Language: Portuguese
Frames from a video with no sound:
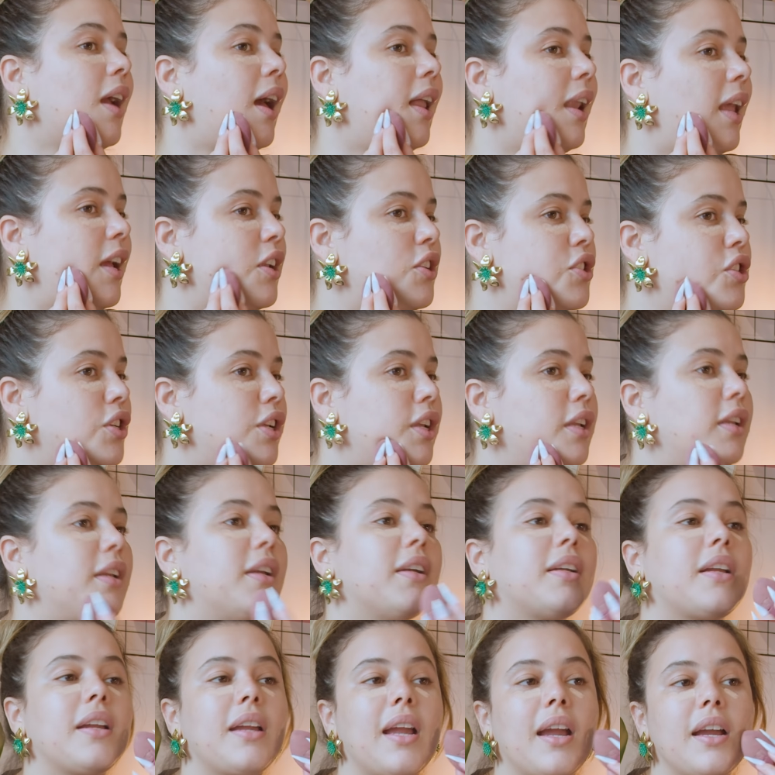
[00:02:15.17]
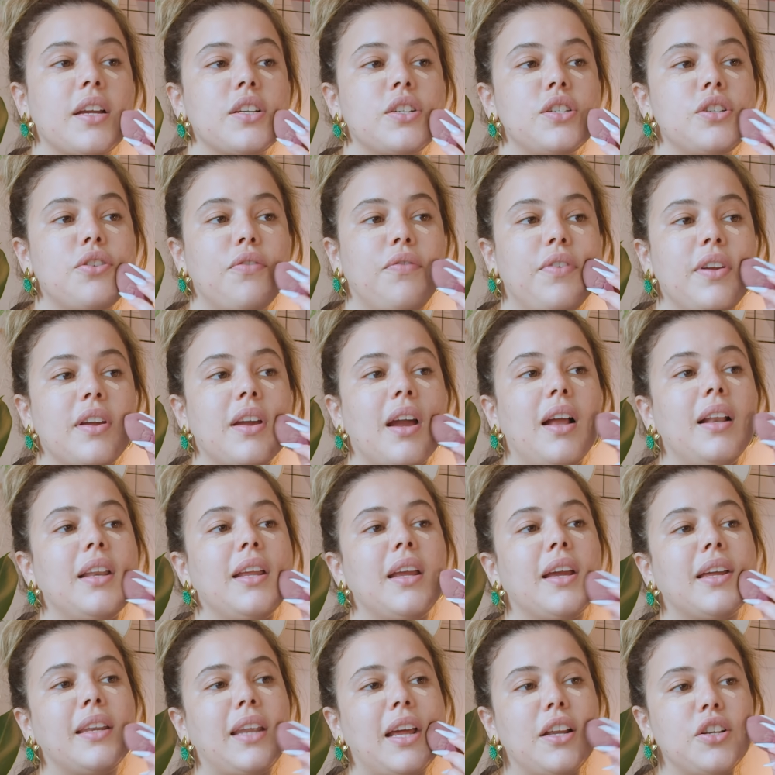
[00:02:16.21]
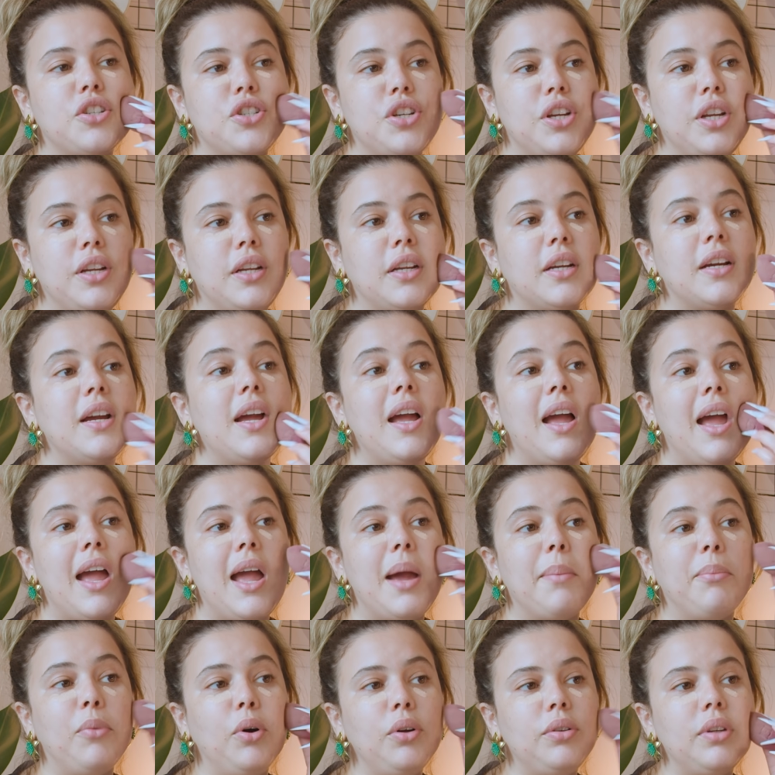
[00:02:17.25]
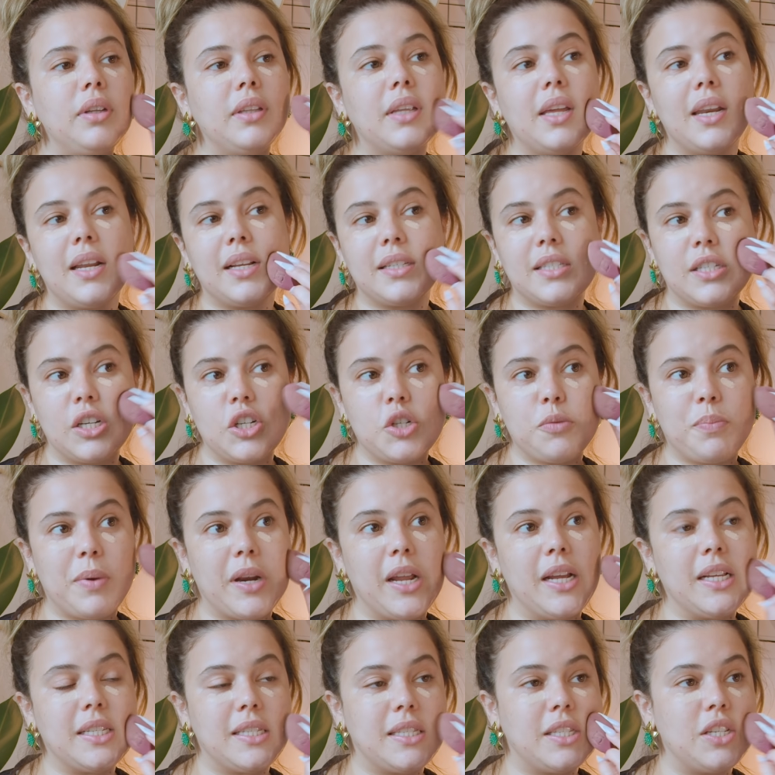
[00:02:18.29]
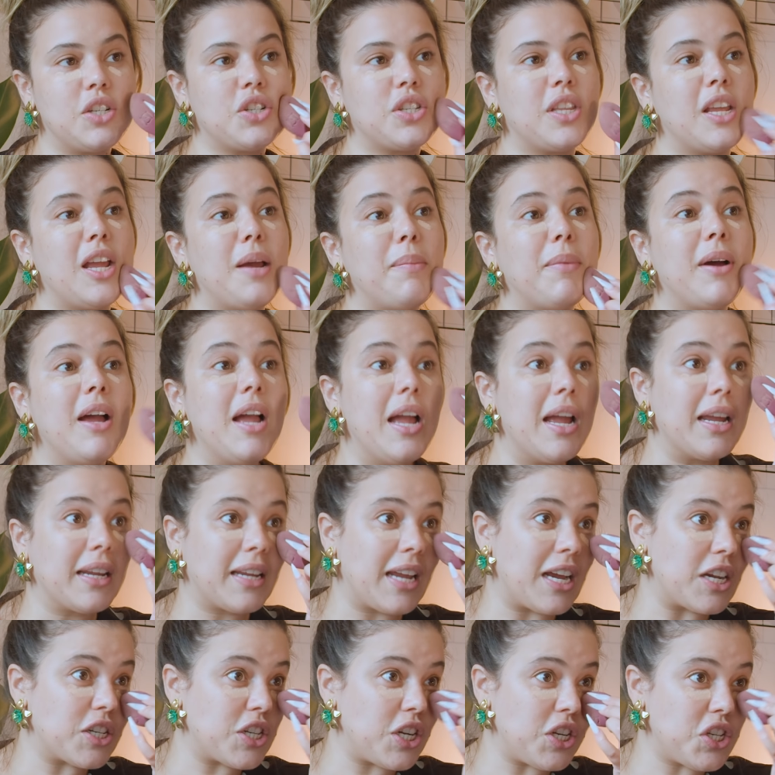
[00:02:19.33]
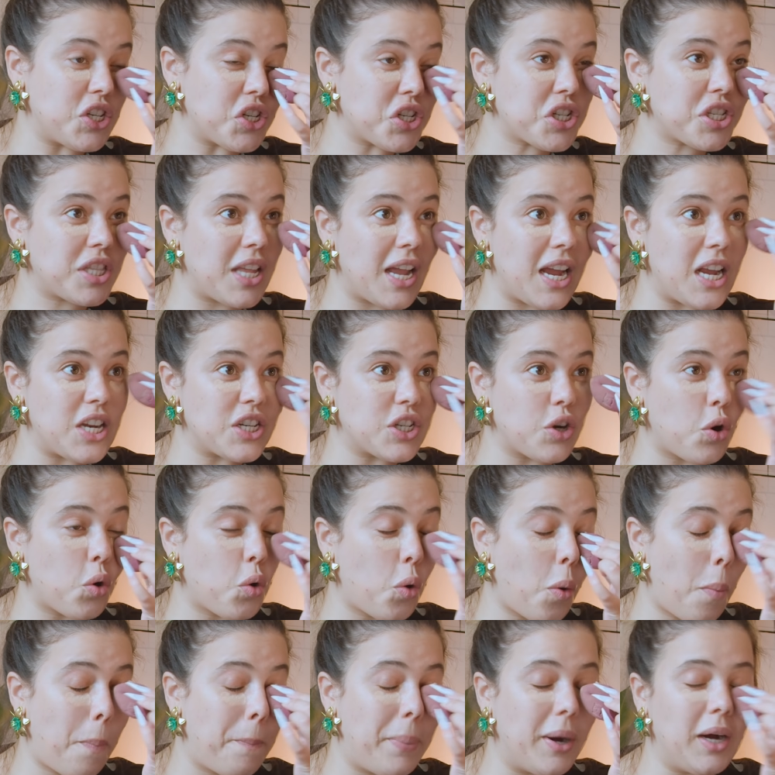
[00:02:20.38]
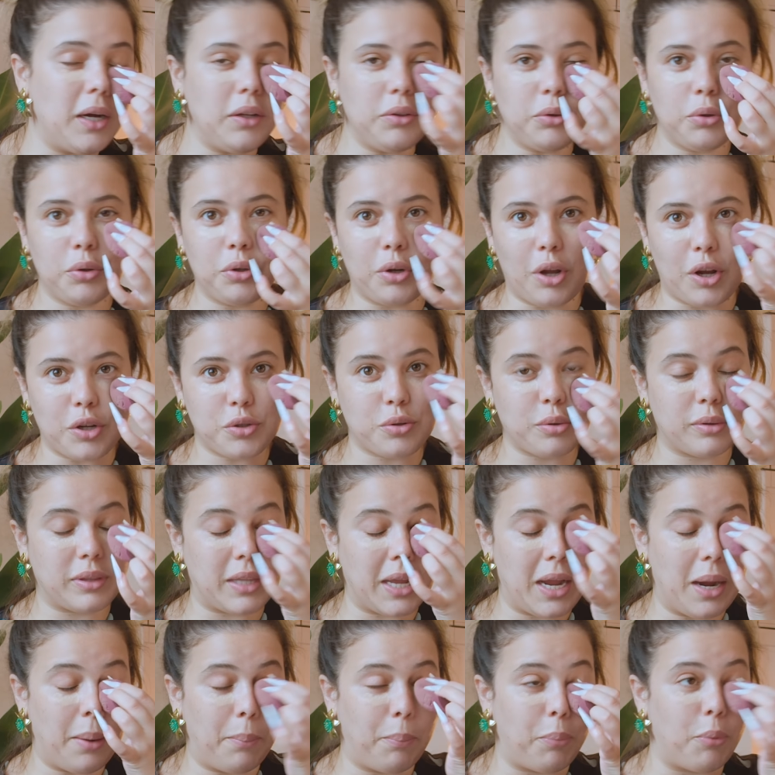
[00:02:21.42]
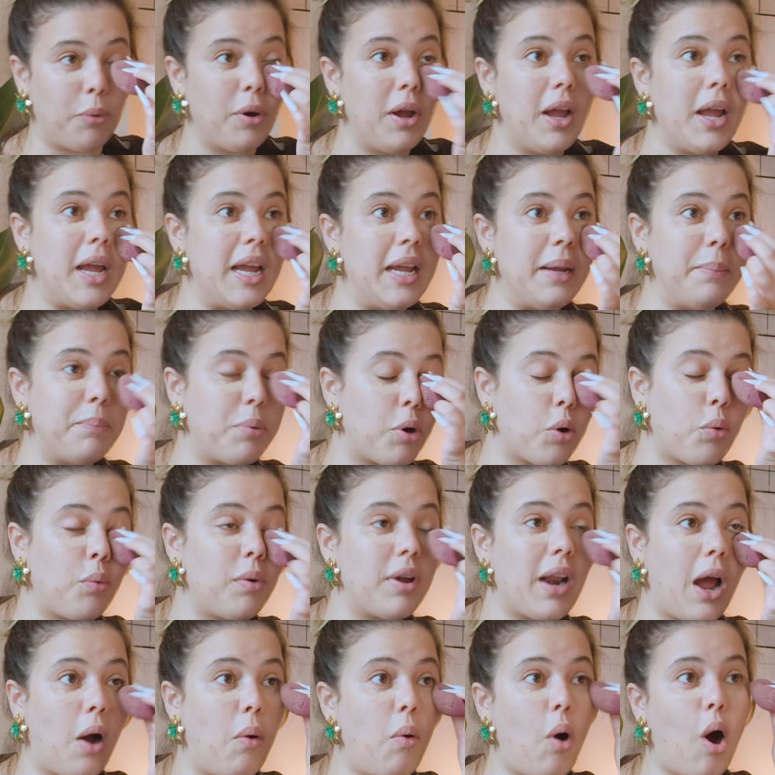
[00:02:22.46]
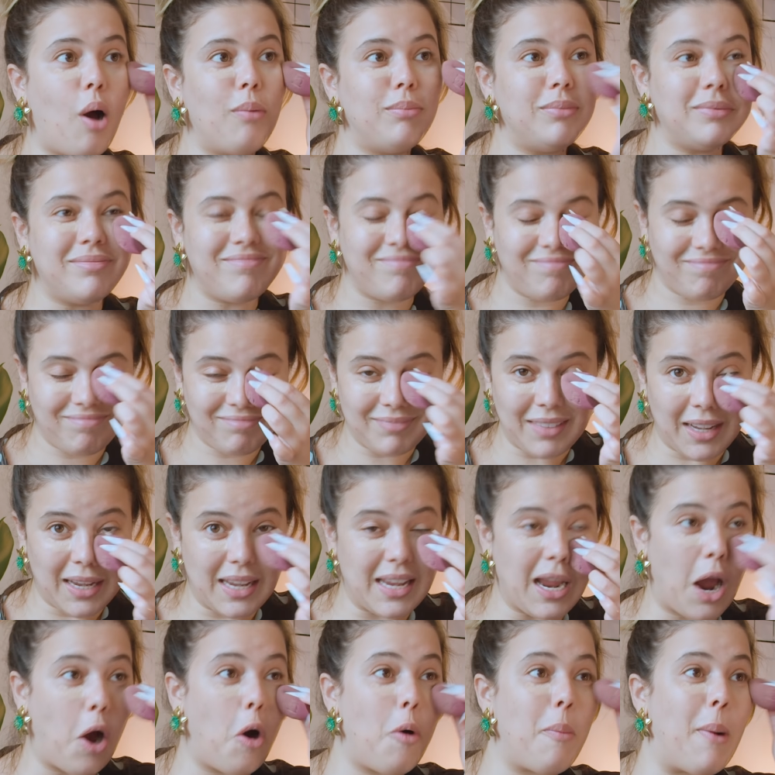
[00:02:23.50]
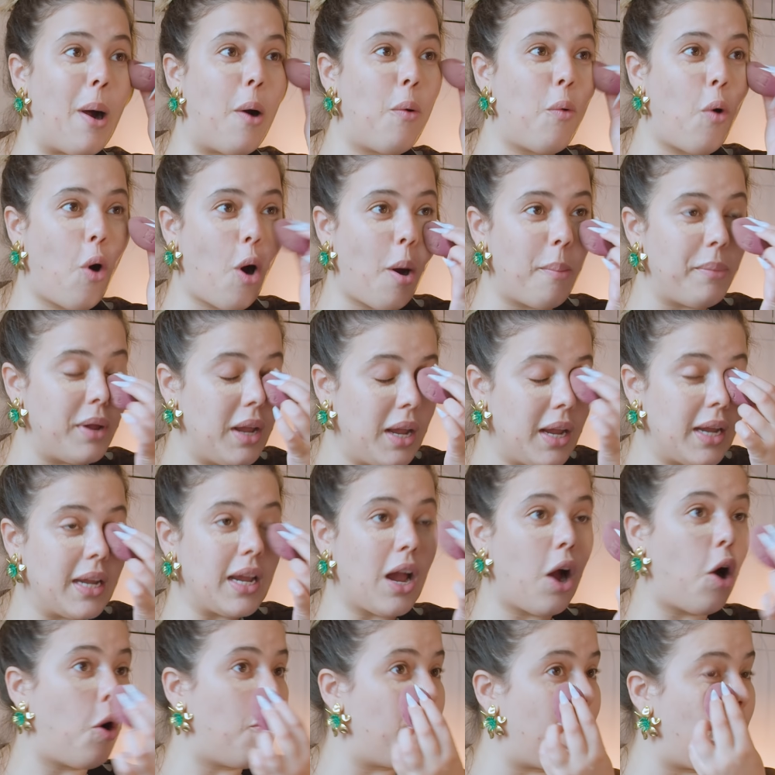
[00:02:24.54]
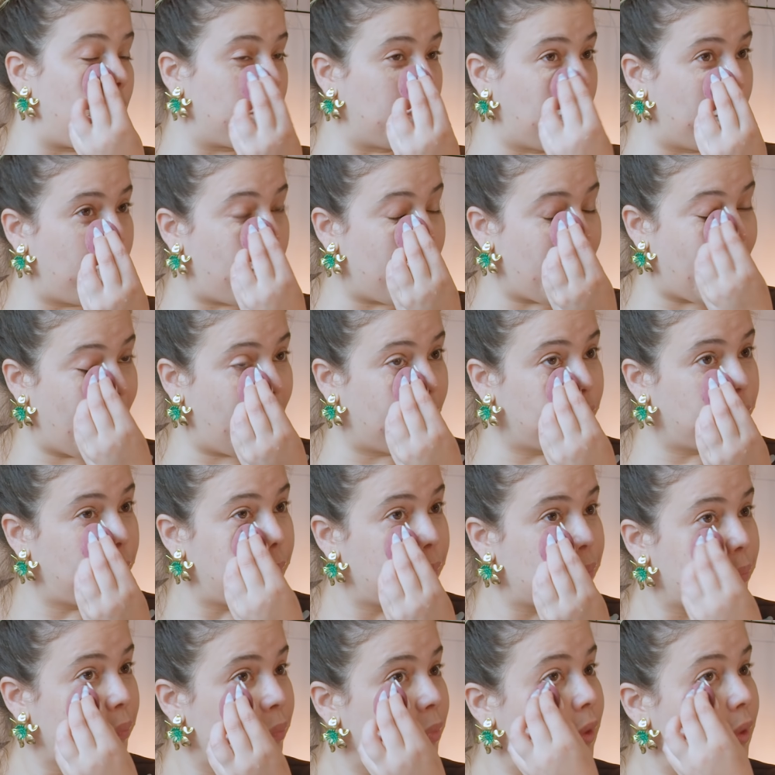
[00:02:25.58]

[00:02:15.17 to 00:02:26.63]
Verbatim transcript: caladinha, o que, que a gente fica ali anadinha. É muito interessante para esse sistema que a gente esteja ocupando o nosso tempo em procurar um homem, em arrumar um homem, em arrumar um namorado.